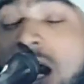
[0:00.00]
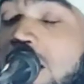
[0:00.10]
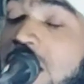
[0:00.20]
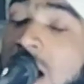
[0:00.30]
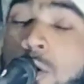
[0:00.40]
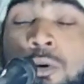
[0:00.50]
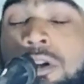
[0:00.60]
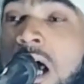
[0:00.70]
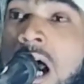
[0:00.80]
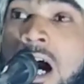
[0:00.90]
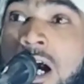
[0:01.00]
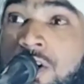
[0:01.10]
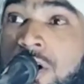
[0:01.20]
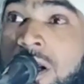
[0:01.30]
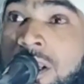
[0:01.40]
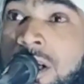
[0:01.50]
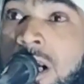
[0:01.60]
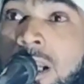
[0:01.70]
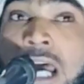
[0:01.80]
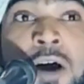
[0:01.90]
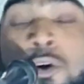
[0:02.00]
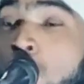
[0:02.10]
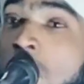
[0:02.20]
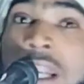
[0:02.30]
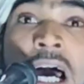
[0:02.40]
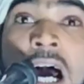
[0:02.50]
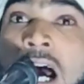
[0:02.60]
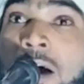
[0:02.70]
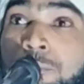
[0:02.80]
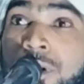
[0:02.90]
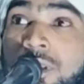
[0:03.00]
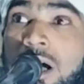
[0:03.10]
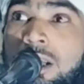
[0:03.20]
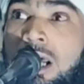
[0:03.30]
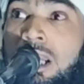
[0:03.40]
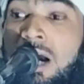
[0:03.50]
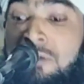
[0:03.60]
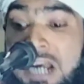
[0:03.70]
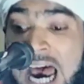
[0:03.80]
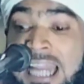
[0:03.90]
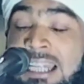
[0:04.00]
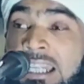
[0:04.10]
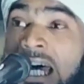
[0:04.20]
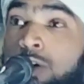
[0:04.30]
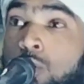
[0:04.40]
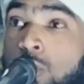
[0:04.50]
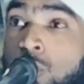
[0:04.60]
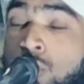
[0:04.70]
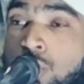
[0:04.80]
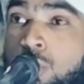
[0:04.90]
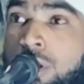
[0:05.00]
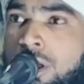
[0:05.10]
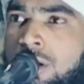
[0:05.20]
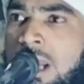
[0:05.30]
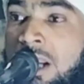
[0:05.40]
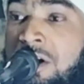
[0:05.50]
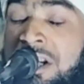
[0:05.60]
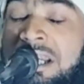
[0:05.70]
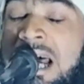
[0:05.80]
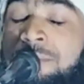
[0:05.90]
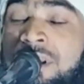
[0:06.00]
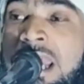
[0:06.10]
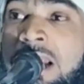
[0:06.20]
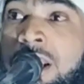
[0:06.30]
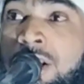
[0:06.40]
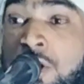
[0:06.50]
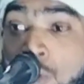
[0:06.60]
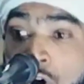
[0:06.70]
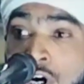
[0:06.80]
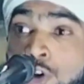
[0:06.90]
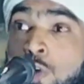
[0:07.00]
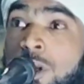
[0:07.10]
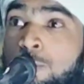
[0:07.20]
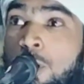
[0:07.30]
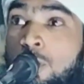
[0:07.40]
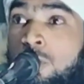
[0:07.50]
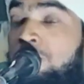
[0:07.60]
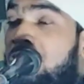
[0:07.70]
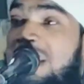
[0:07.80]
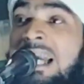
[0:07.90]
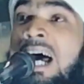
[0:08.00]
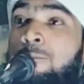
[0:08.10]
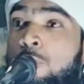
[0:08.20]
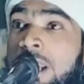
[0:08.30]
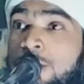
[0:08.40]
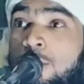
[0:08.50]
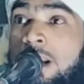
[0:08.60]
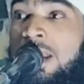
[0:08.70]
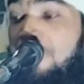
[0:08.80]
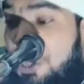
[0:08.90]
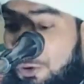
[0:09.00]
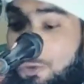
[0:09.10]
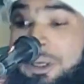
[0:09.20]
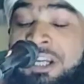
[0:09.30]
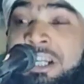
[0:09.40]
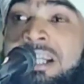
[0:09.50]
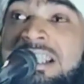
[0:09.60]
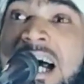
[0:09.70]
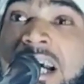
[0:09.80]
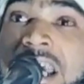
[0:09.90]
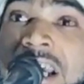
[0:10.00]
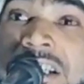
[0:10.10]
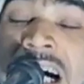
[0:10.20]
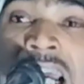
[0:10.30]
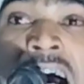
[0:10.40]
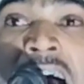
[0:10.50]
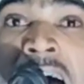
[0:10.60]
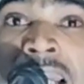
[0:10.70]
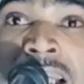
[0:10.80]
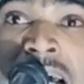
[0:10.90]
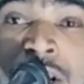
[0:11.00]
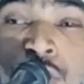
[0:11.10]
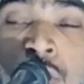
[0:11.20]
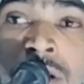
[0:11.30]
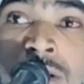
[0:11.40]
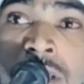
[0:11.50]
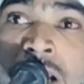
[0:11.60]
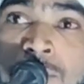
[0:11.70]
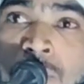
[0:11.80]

ওয়াহদাহু লা শারিকালা ওয়ালা মিসালালা আল্লাহর কোনো শরিক না লামি ইয়ালিদ ওগনবী বলুন যারা মনে করে নবী ঈশাকে যারা আল্লাহর সন্তান